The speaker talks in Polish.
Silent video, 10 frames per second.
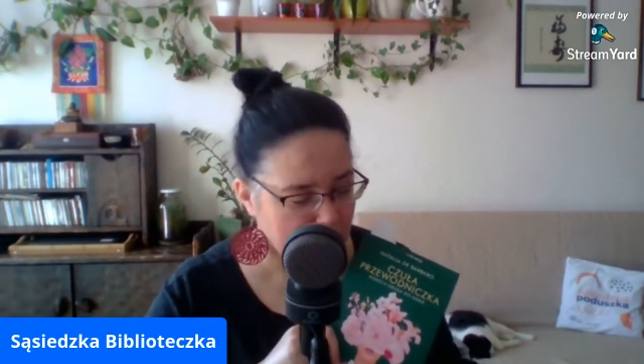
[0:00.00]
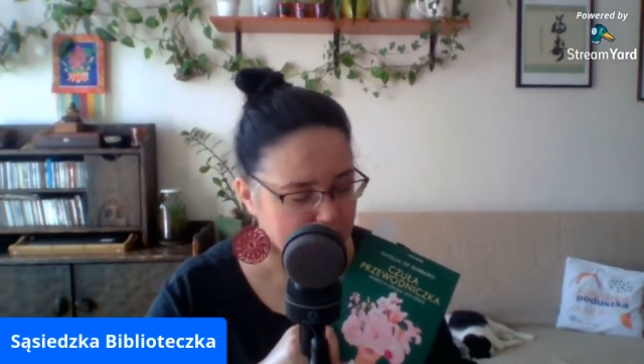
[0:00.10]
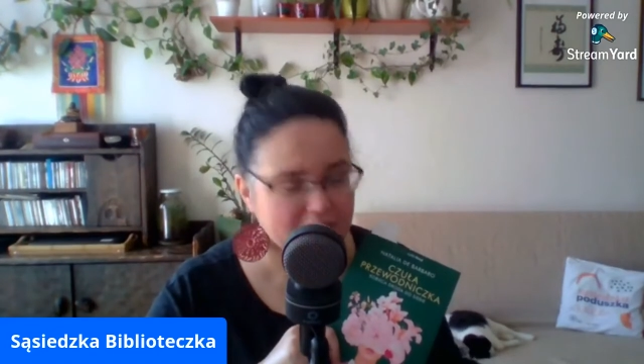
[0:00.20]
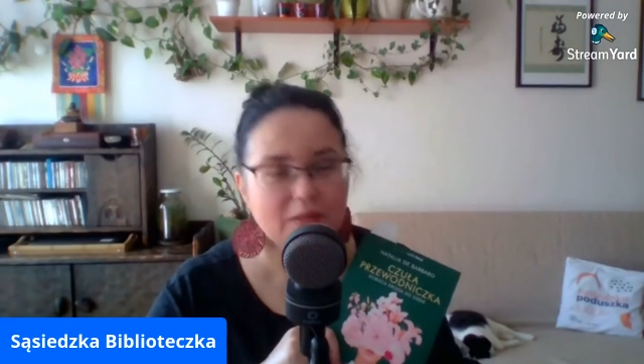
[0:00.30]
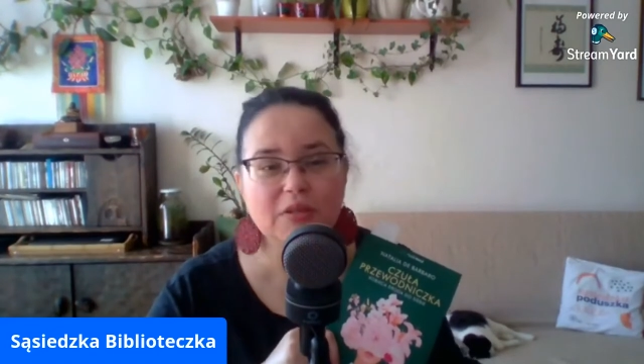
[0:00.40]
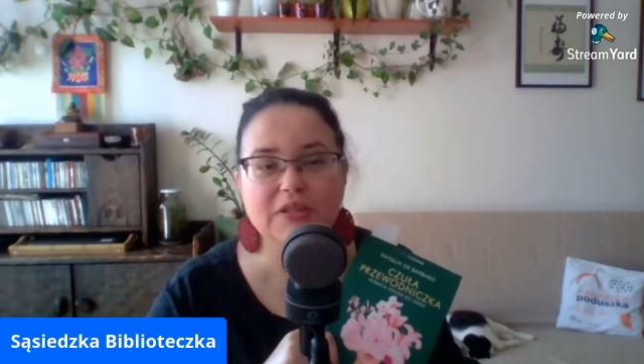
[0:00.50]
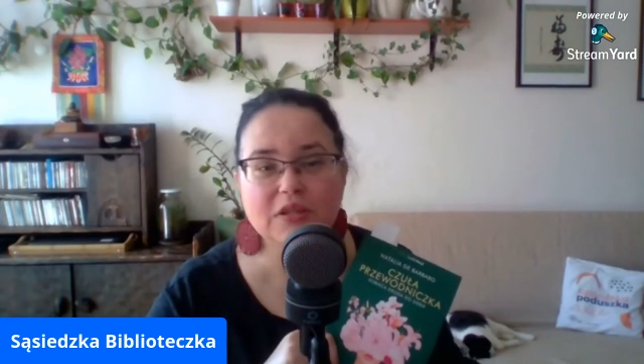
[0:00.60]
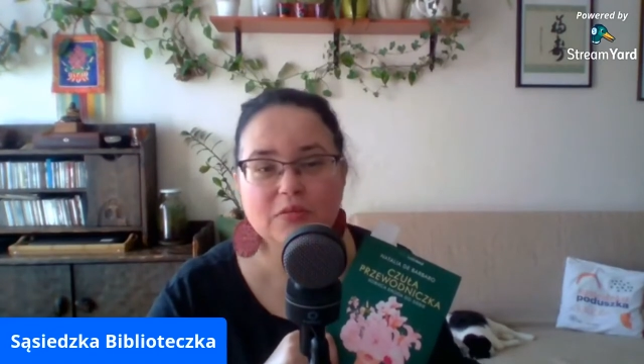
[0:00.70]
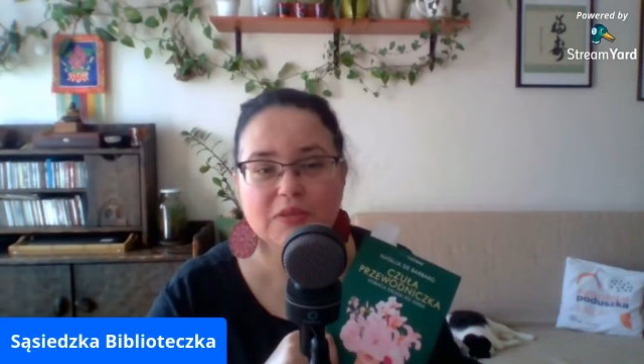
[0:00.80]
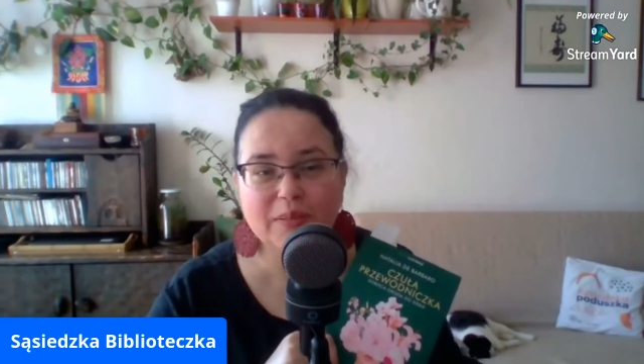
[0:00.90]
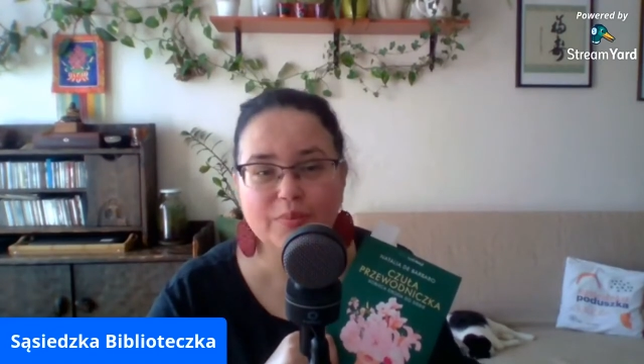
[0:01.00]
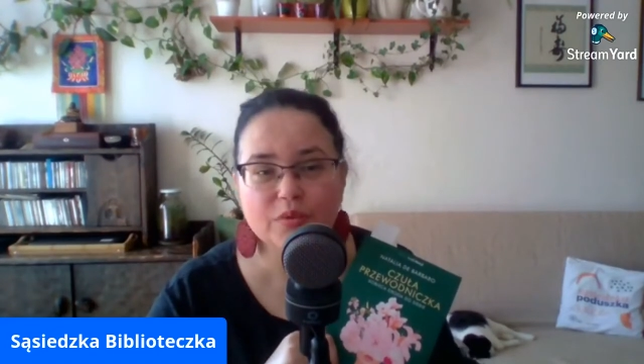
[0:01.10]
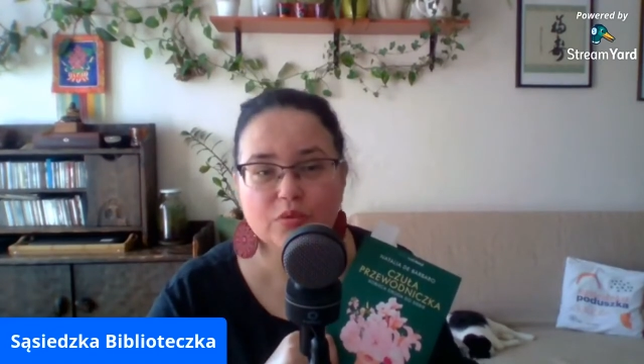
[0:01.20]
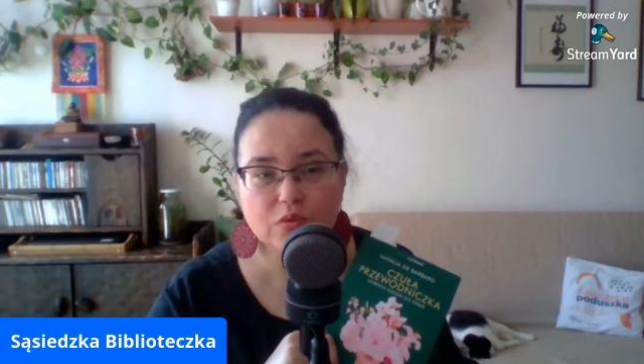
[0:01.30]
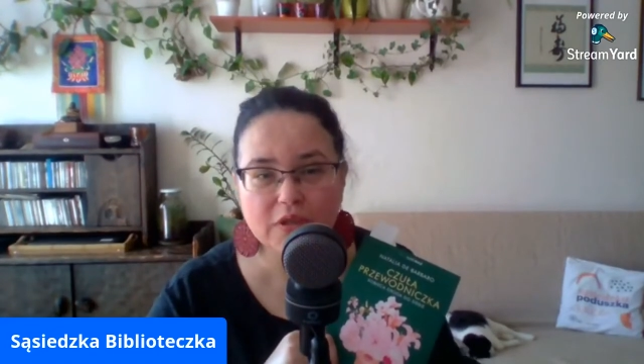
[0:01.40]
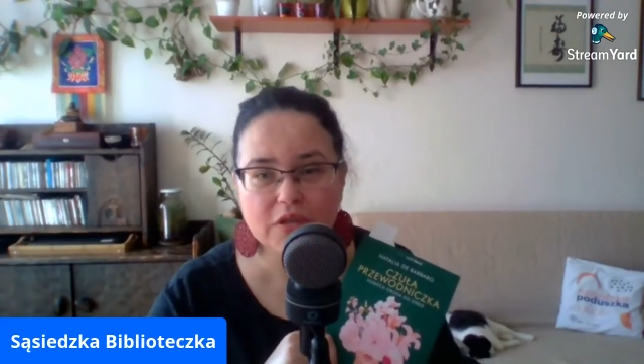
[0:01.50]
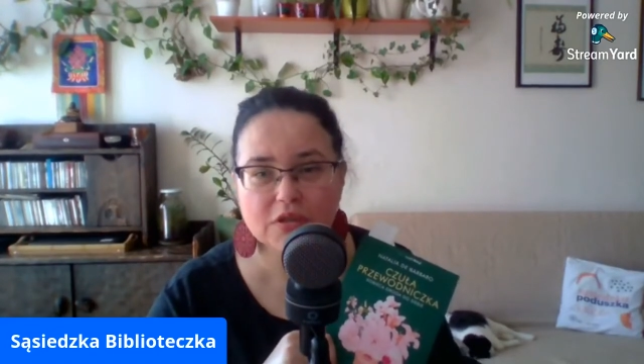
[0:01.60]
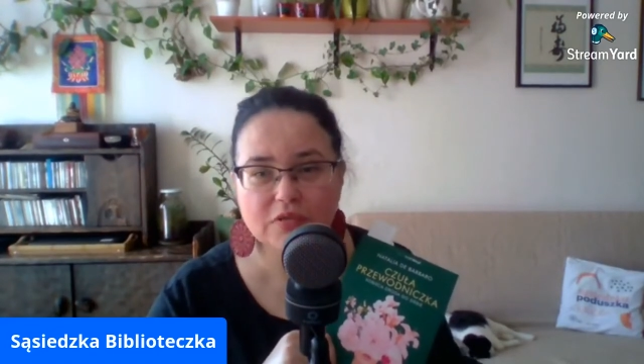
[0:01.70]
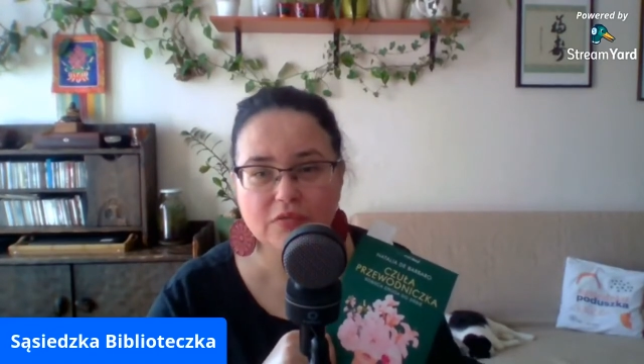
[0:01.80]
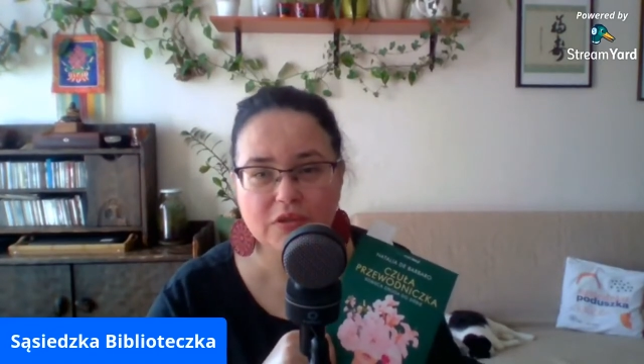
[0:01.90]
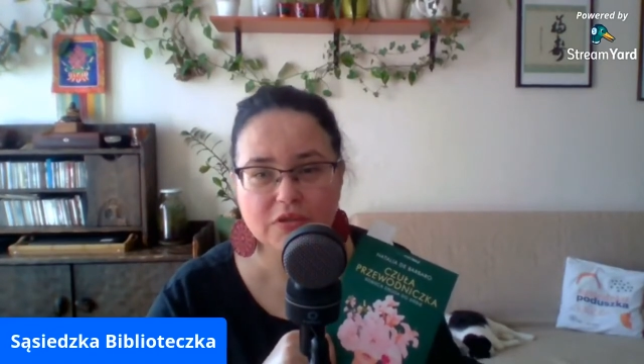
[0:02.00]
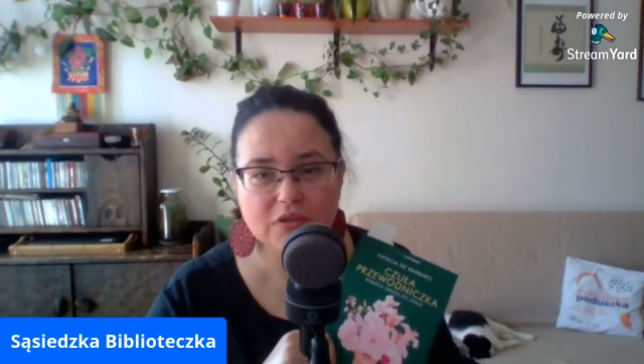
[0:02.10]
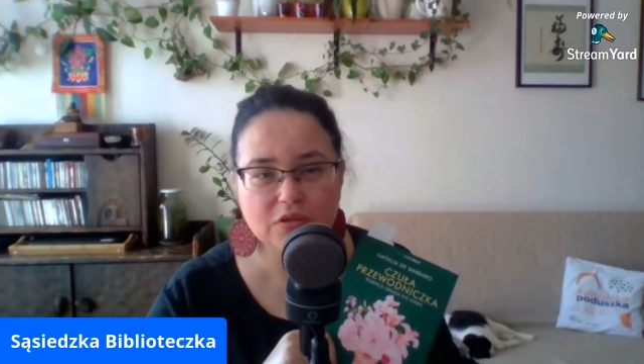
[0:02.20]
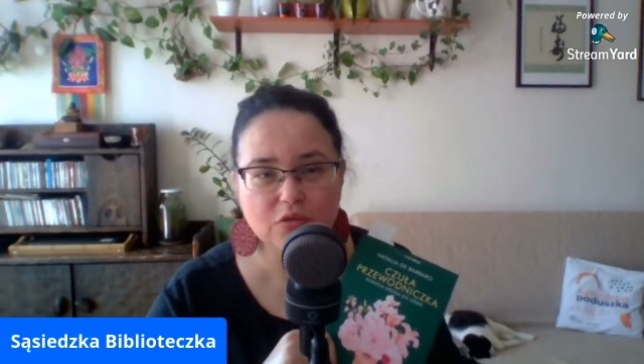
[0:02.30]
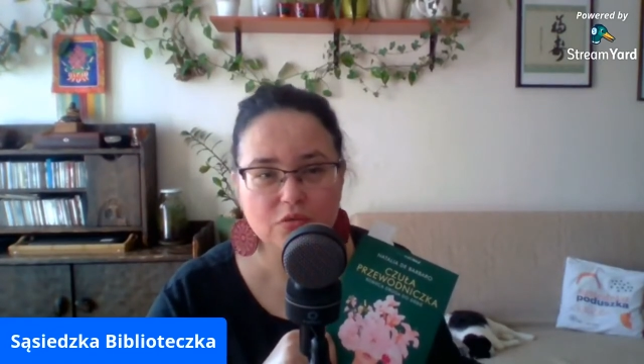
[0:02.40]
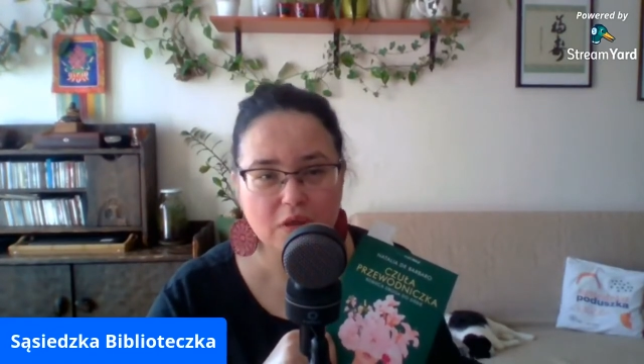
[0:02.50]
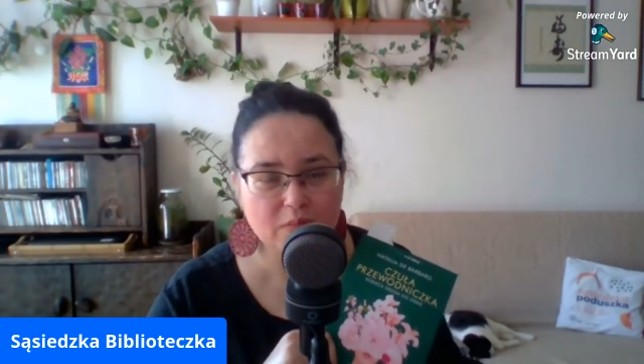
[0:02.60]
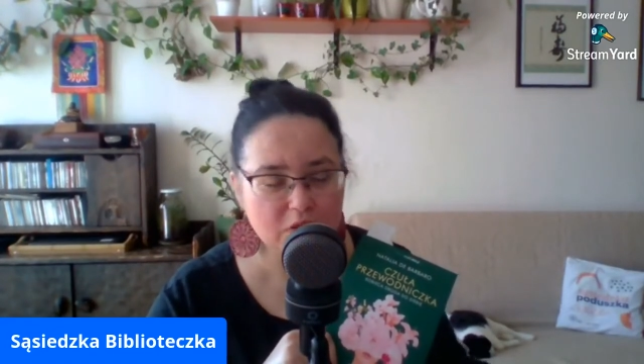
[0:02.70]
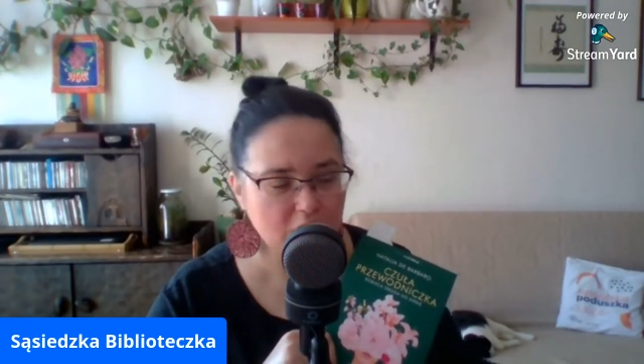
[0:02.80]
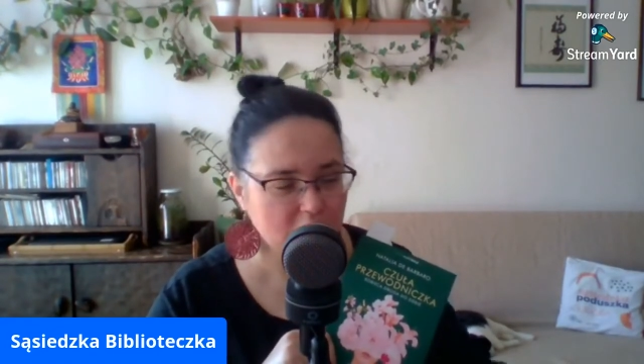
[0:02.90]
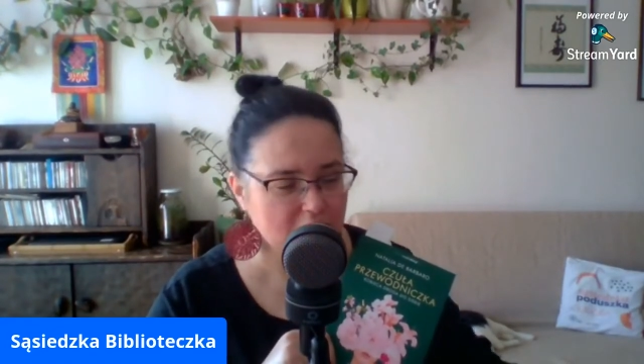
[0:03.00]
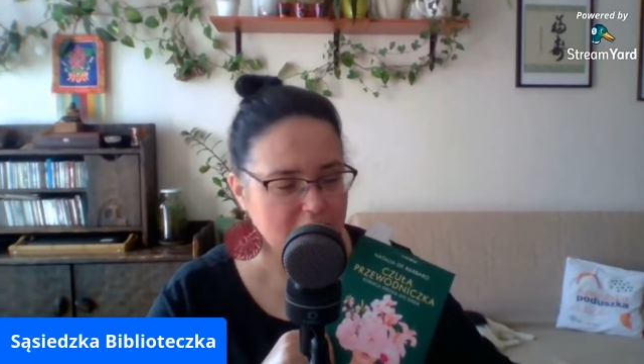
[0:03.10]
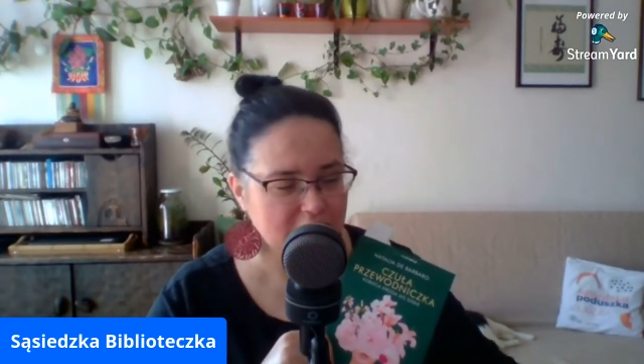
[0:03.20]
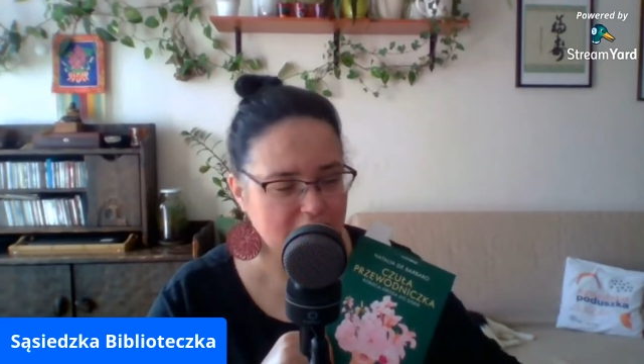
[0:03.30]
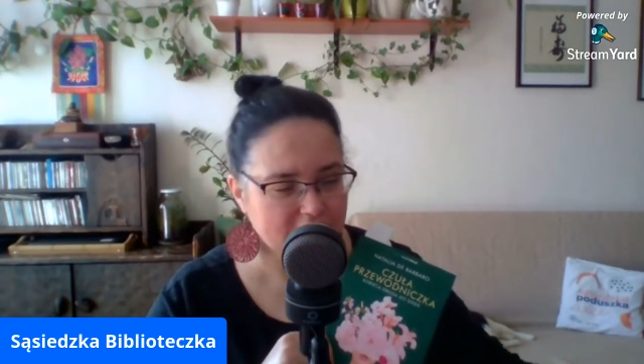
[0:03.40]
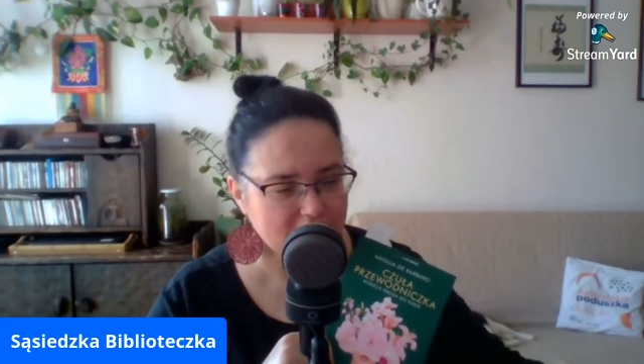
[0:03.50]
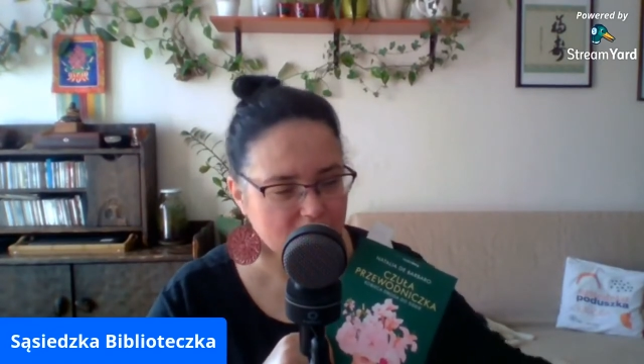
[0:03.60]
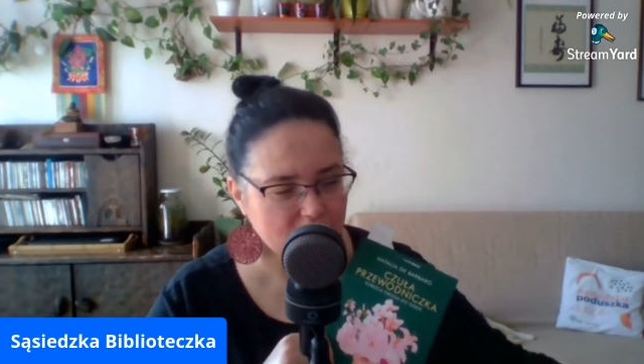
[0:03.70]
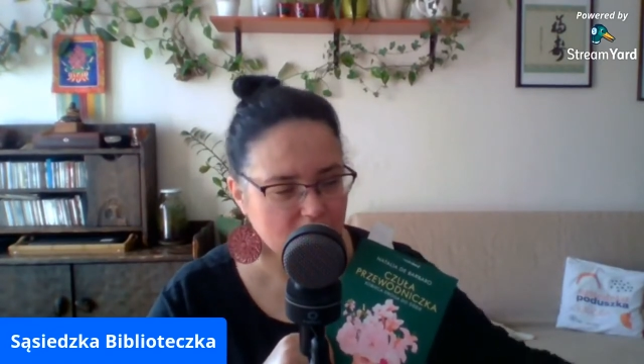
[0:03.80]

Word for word: a czasem jesteśmy zapotulne, czyli właśnie stosujemy się do tej zasady,